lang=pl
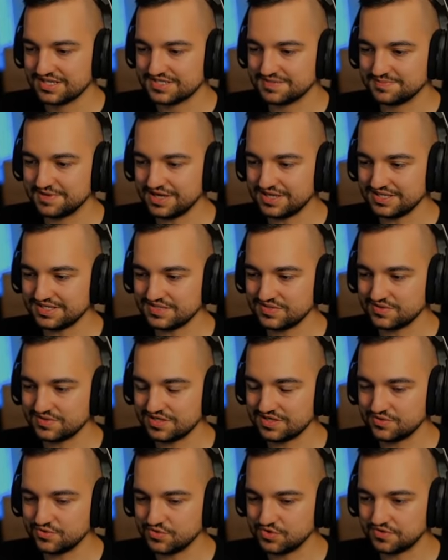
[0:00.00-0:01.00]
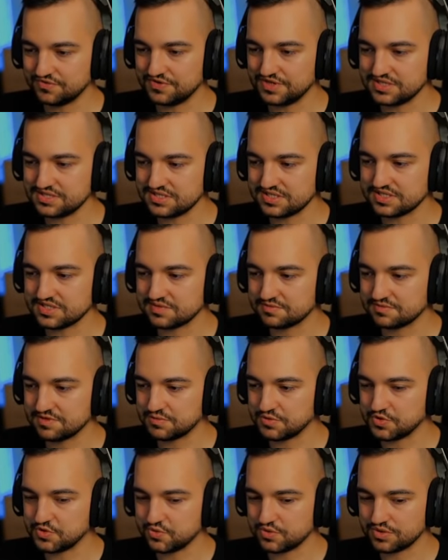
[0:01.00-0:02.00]
zmian jest tutaj dużo więcej, są
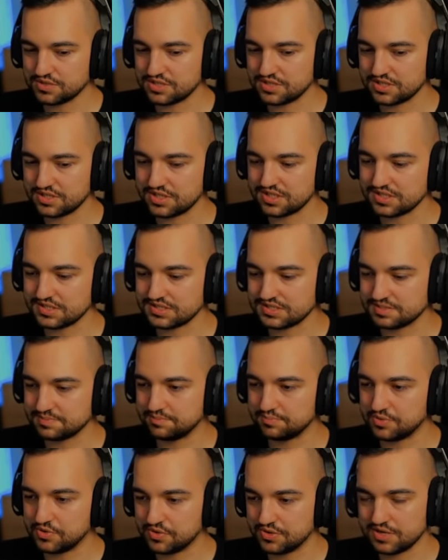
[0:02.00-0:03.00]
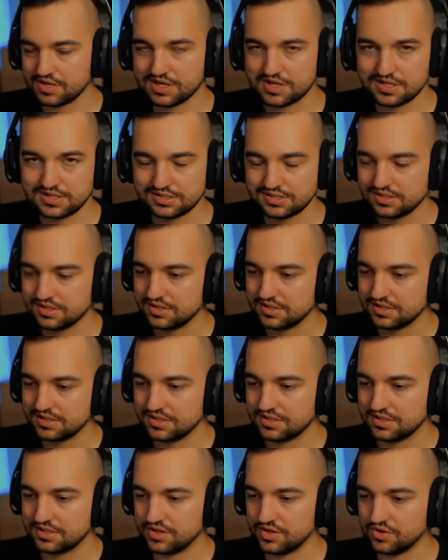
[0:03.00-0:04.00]
na przykład teraz pola,
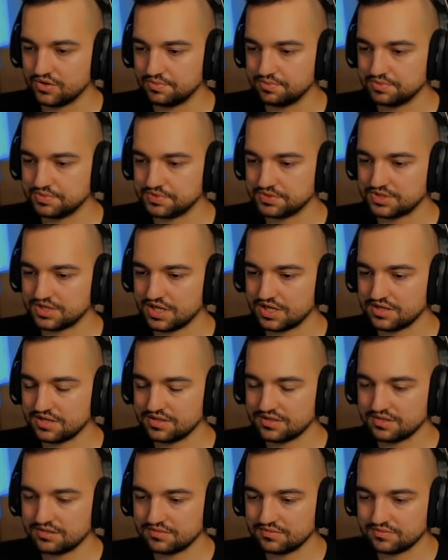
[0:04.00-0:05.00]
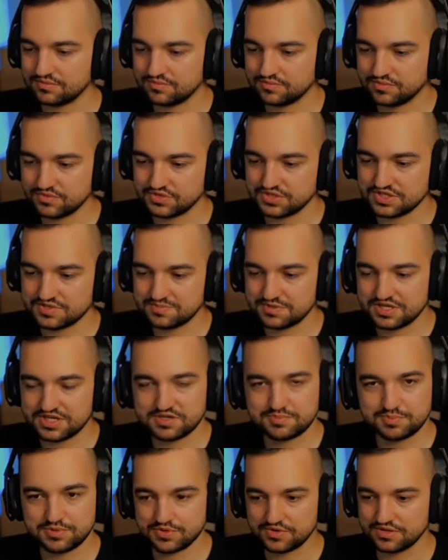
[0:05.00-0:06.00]
obsiane, można
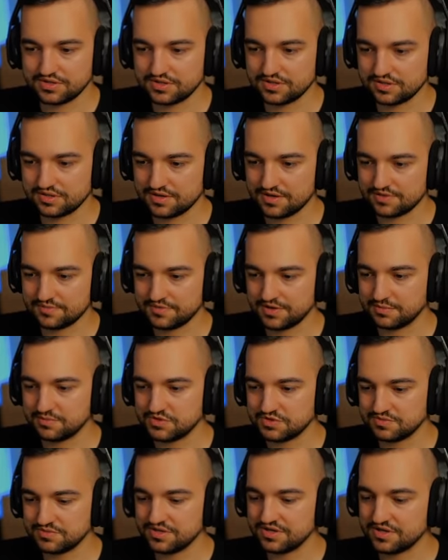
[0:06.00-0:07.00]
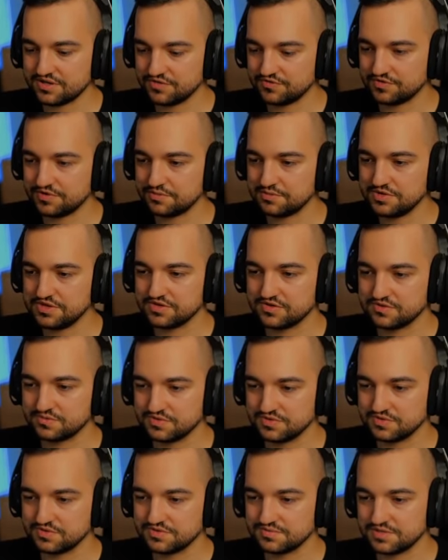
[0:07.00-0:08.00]
zbierać plony, no nie? Jak będziemy grać w farminga, to
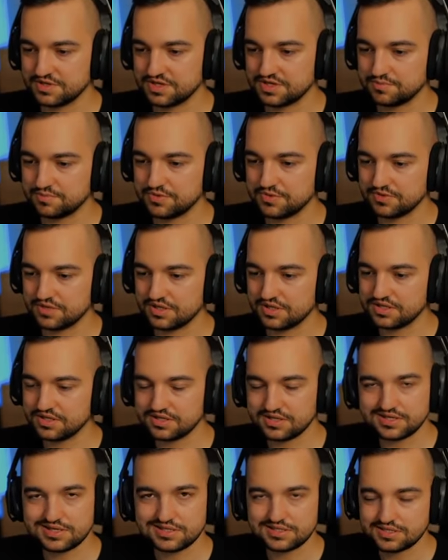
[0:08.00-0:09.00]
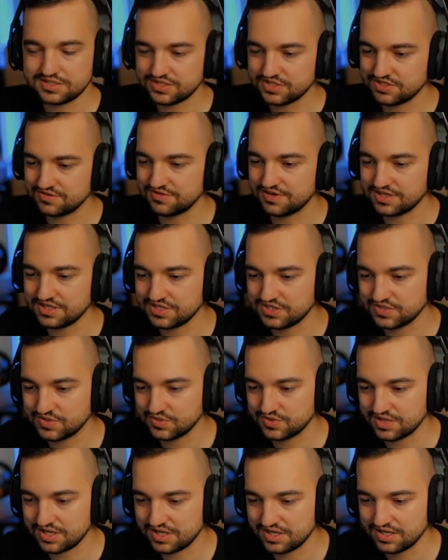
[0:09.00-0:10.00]
będziemy zbierać plony, ale generalnie ten świat się
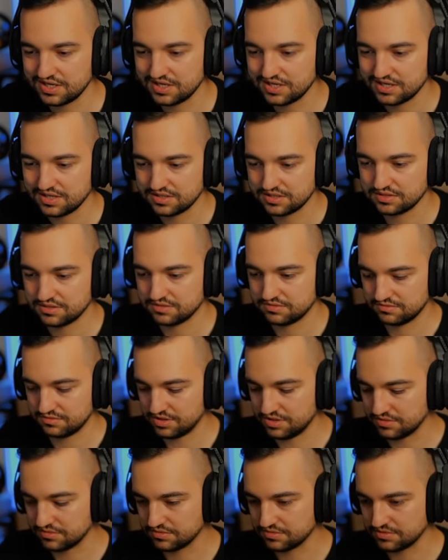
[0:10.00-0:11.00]
tutaj... Wow,